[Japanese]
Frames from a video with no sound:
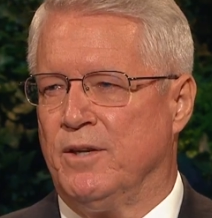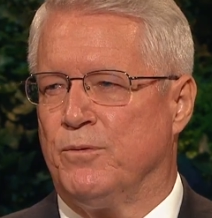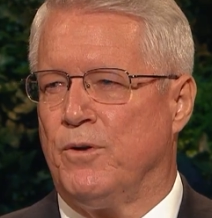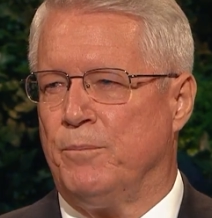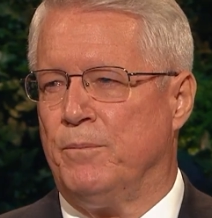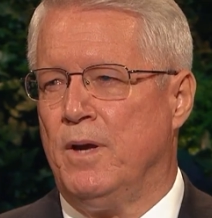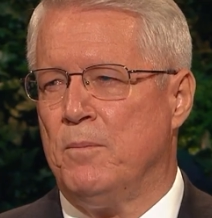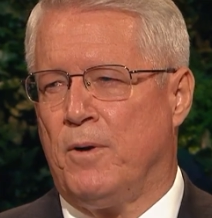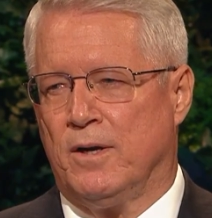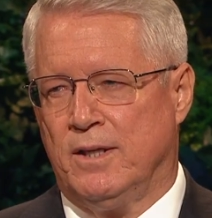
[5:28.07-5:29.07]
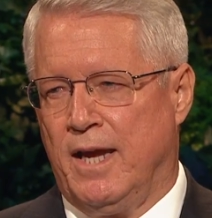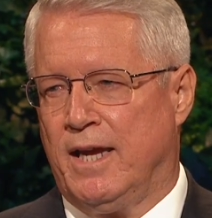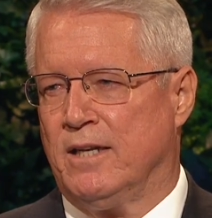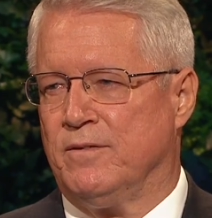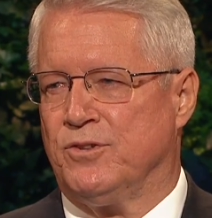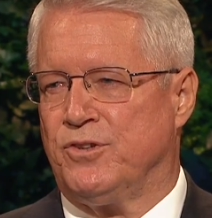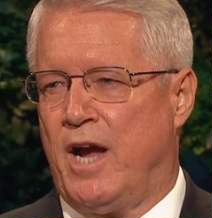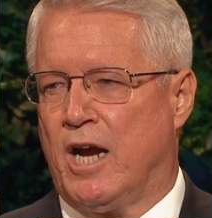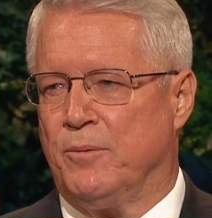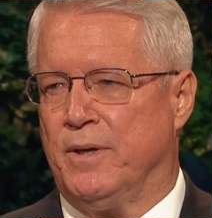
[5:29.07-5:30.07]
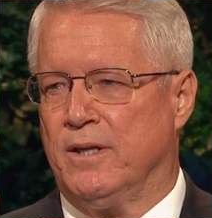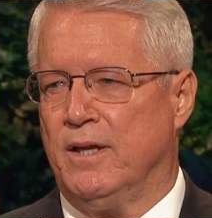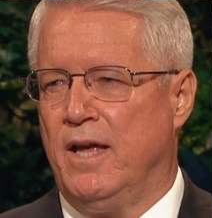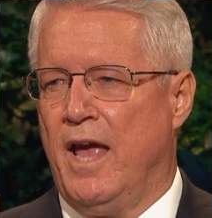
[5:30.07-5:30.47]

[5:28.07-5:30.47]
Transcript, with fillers: 適切なバランスを欠いてしまうと、